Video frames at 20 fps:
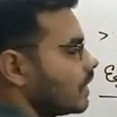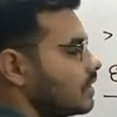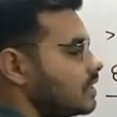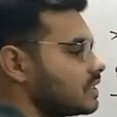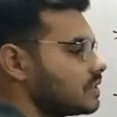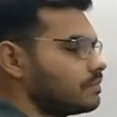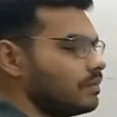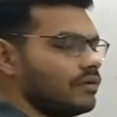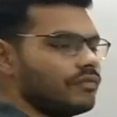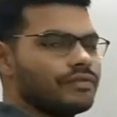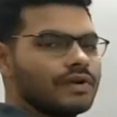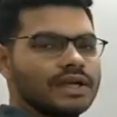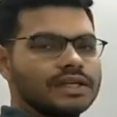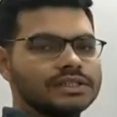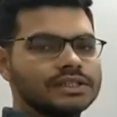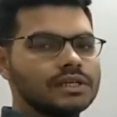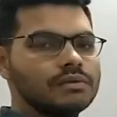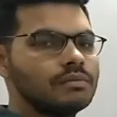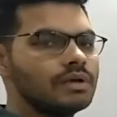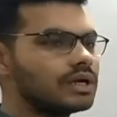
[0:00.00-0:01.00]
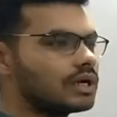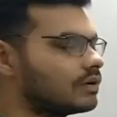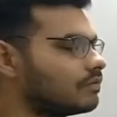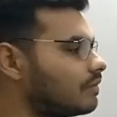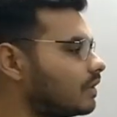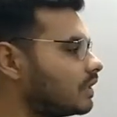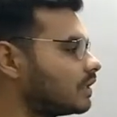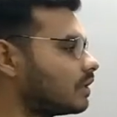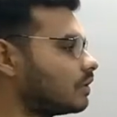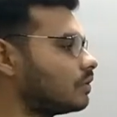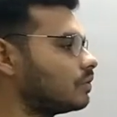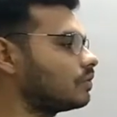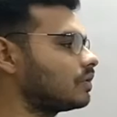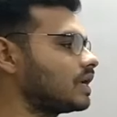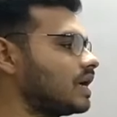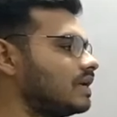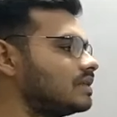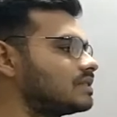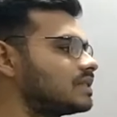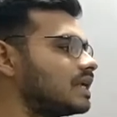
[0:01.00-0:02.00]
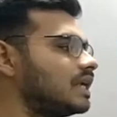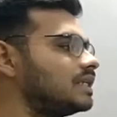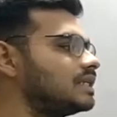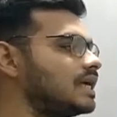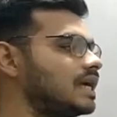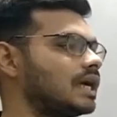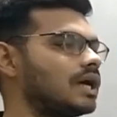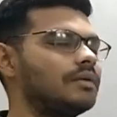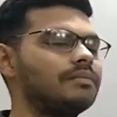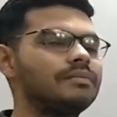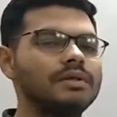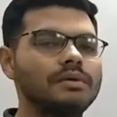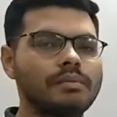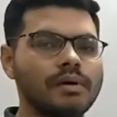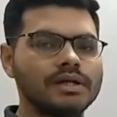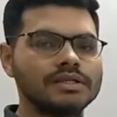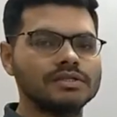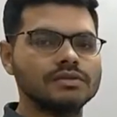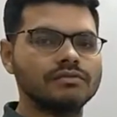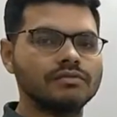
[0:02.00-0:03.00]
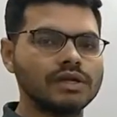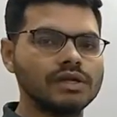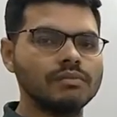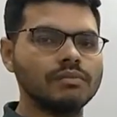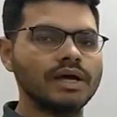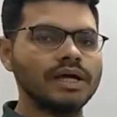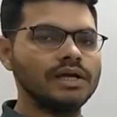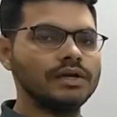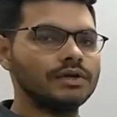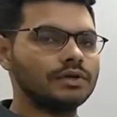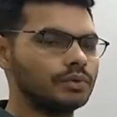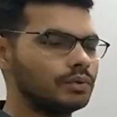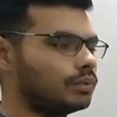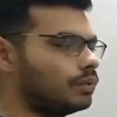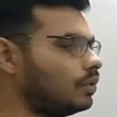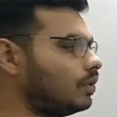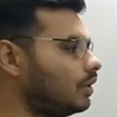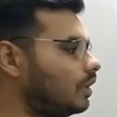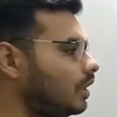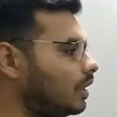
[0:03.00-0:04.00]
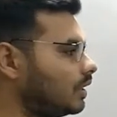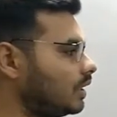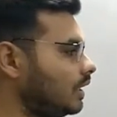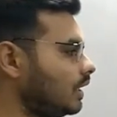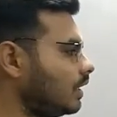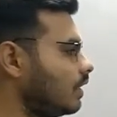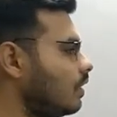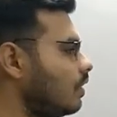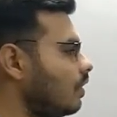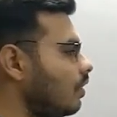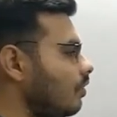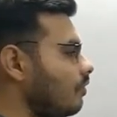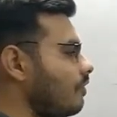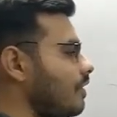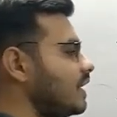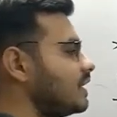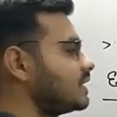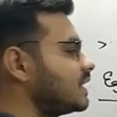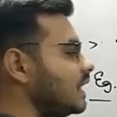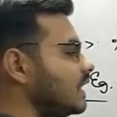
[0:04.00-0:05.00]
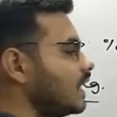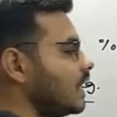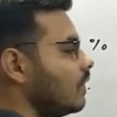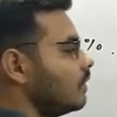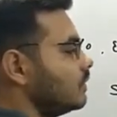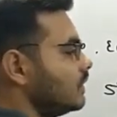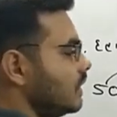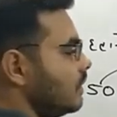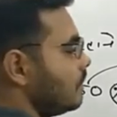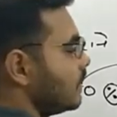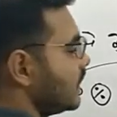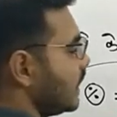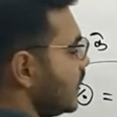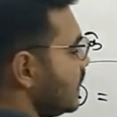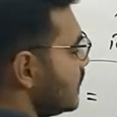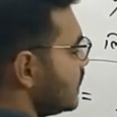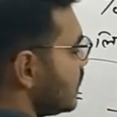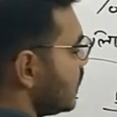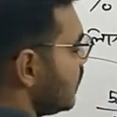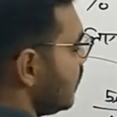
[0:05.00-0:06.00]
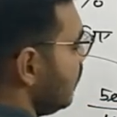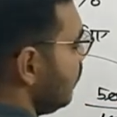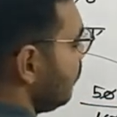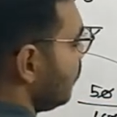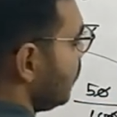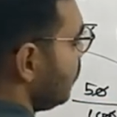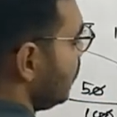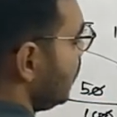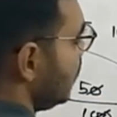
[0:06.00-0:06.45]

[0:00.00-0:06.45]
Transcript: इसमें फ्रैक्शन में कन्वर्ट करो तो क्या आंसर आ जाएगा अपने पास वन बाय टू ठीक और फ्रैक्शन क्या होती है बताइए जनरली फिर भी